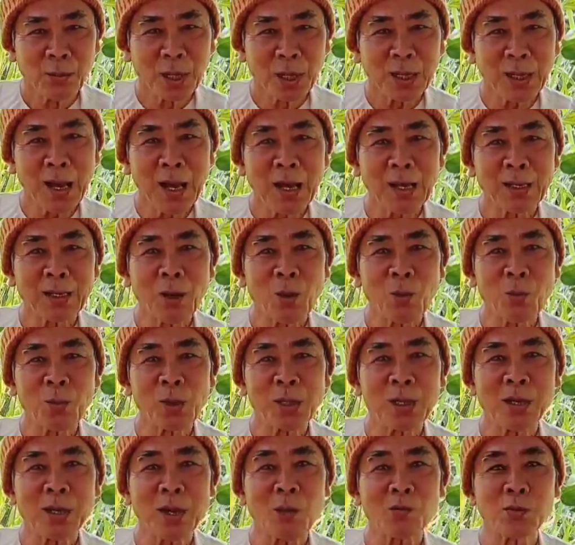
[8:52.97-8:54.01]
mà cá ở đâu
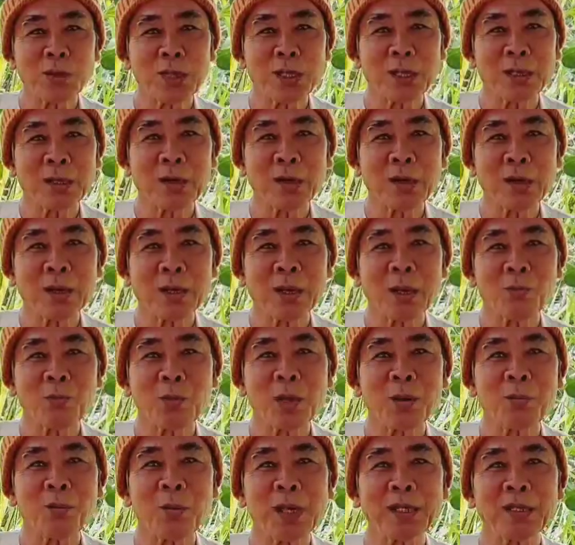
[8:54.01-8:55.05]
mà nó lóc ở trên đó là không biết